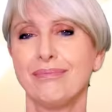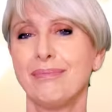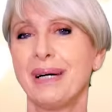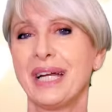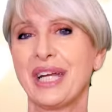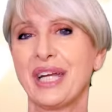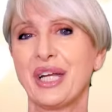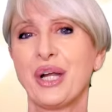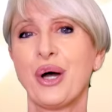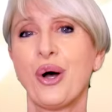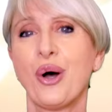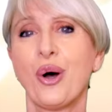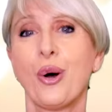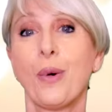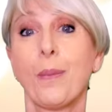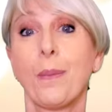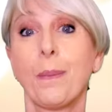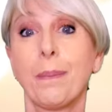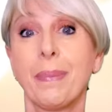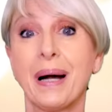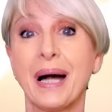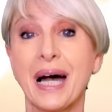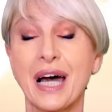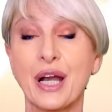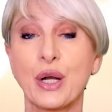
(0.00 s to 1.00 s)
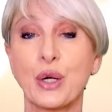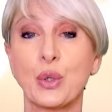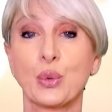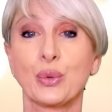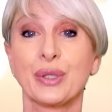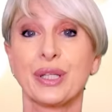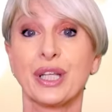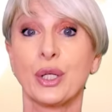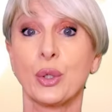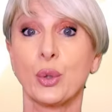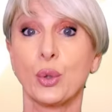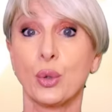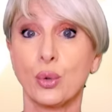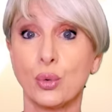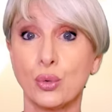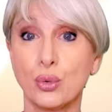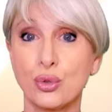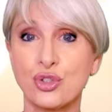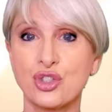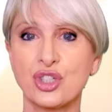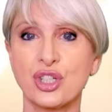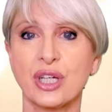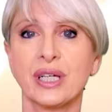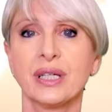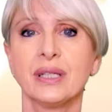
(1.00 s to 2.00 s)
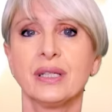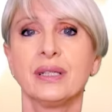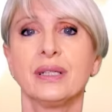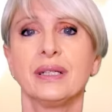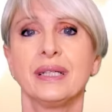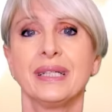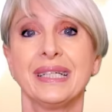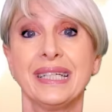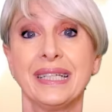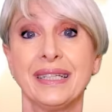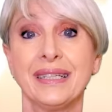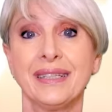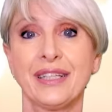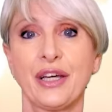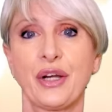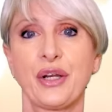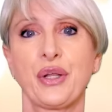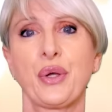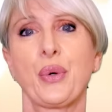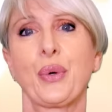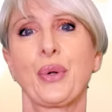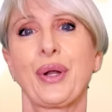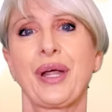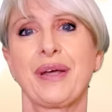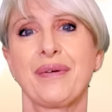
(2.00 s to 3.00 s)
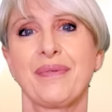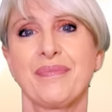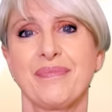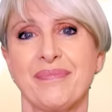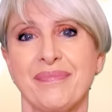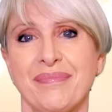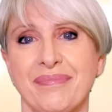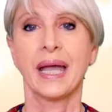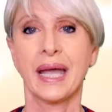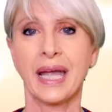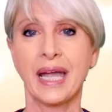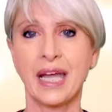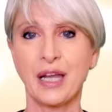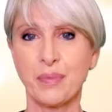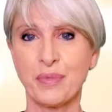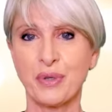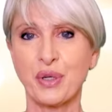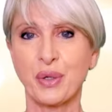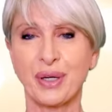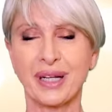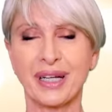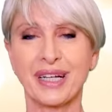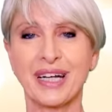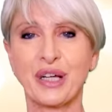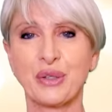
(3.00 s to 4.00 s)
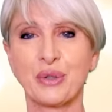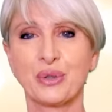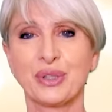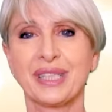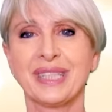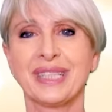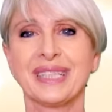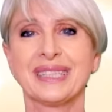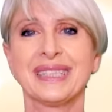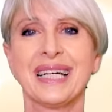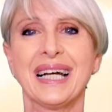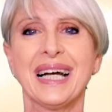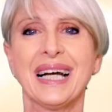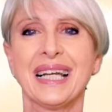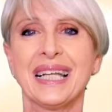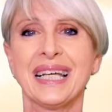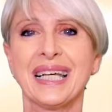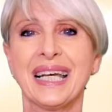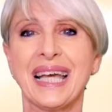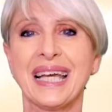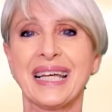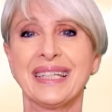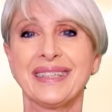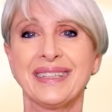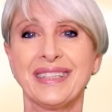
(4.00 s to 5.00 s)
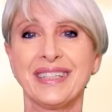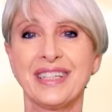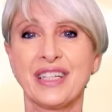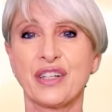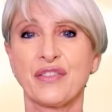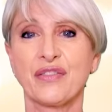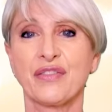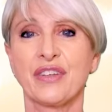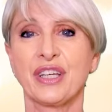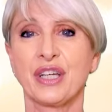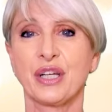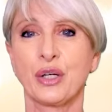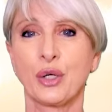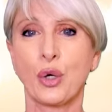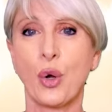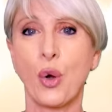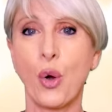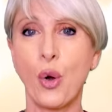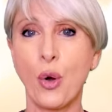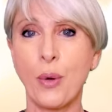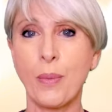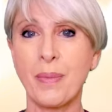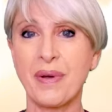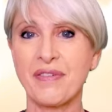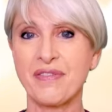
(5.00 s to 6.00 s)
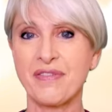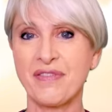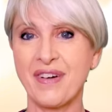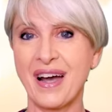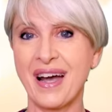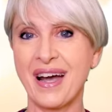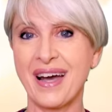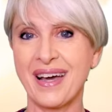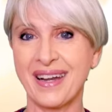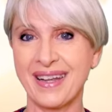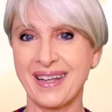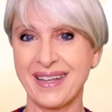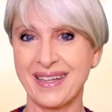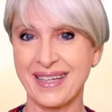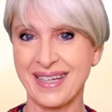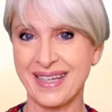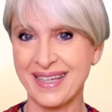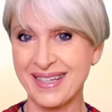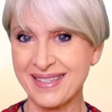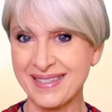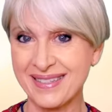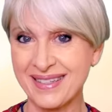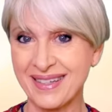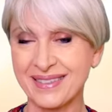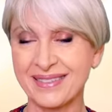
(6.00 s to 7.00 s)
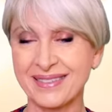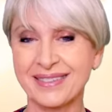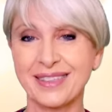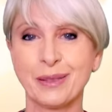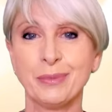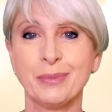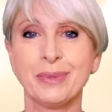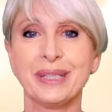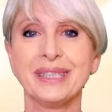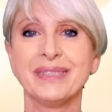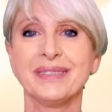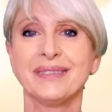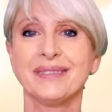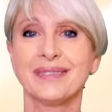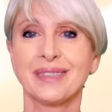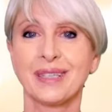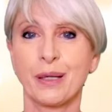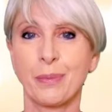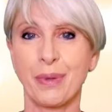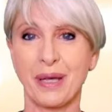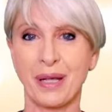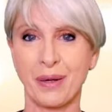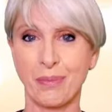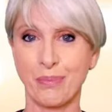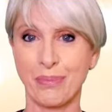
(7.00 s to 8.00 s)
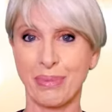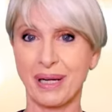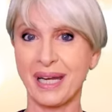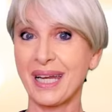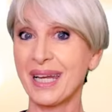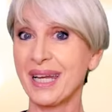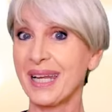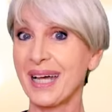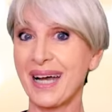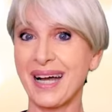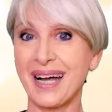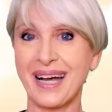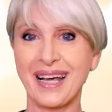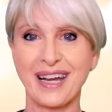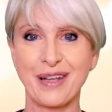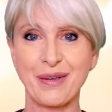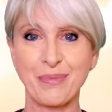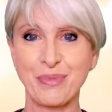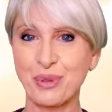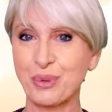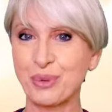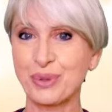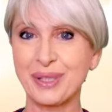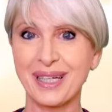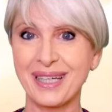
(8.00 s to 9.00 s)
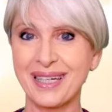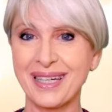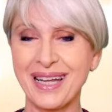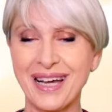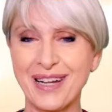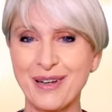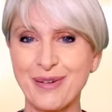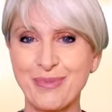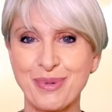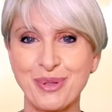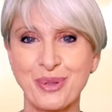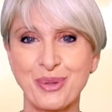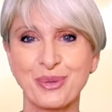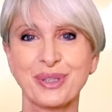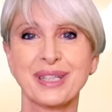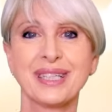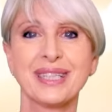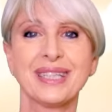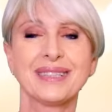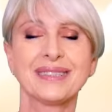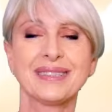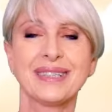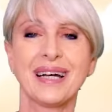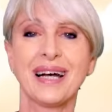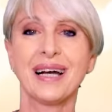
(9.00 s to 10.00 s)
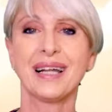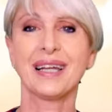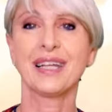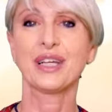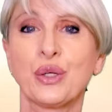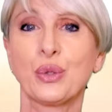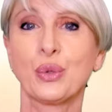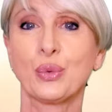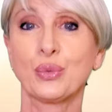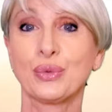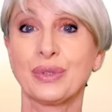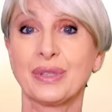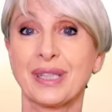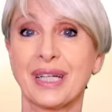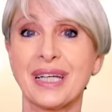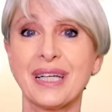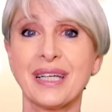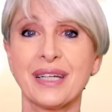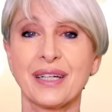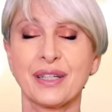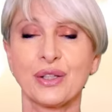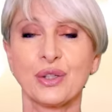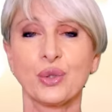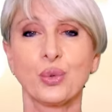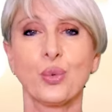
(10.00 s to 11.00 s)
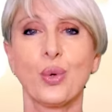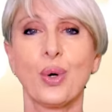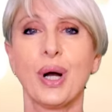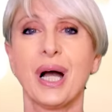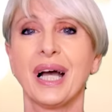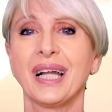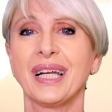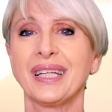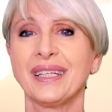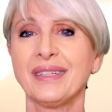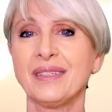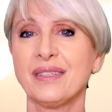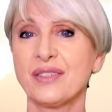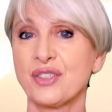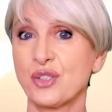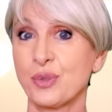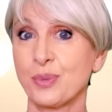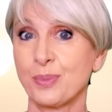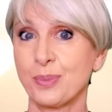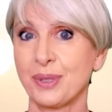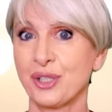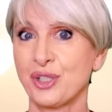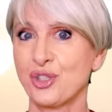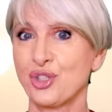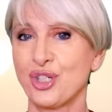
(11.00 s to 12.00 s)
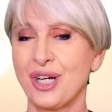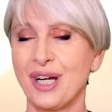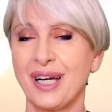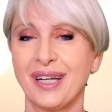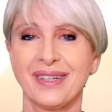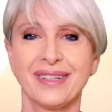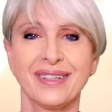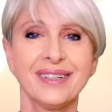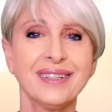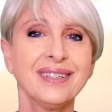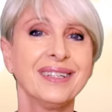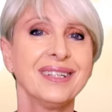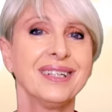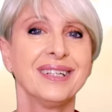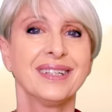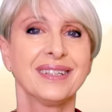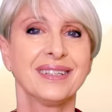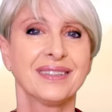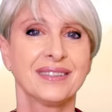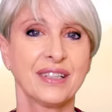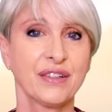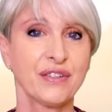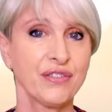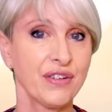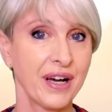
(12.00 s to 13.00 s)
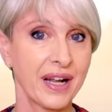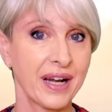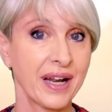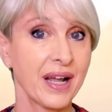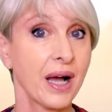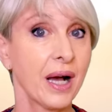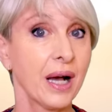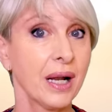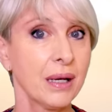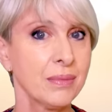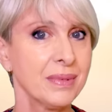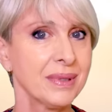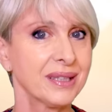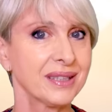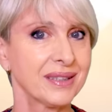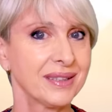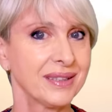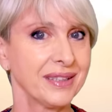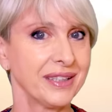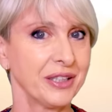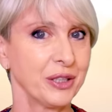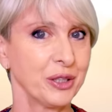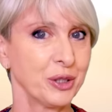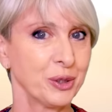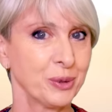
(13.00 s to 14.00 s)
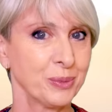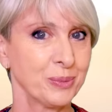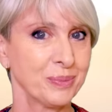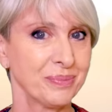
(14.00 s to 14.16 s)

Ma no, parlo di luce interiore. E il mio regalo di Natale è dirvi come fare esattamente per brillare più dell'albero di Natale con tre rituali speciali da fare al mattino